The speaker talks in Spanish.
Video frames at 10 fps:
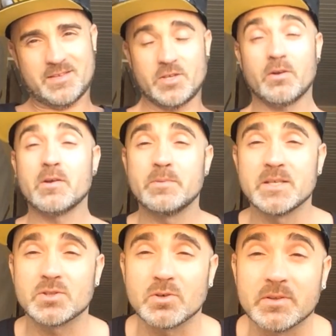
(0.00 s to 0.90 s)
Si no habéis
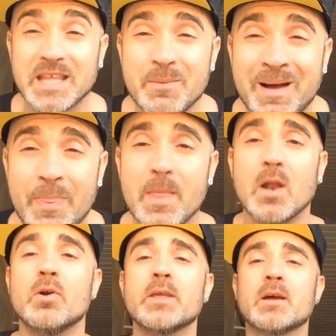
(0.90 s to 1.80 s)
visto The
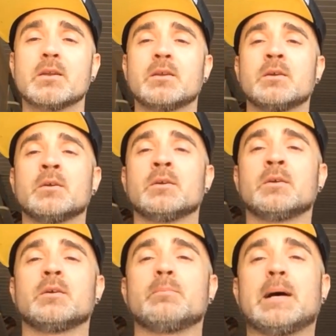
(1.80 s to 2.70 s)
Mandalorian,
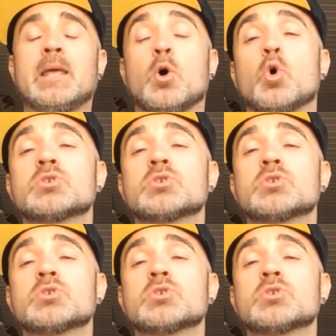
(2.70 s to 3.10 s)
¿vale?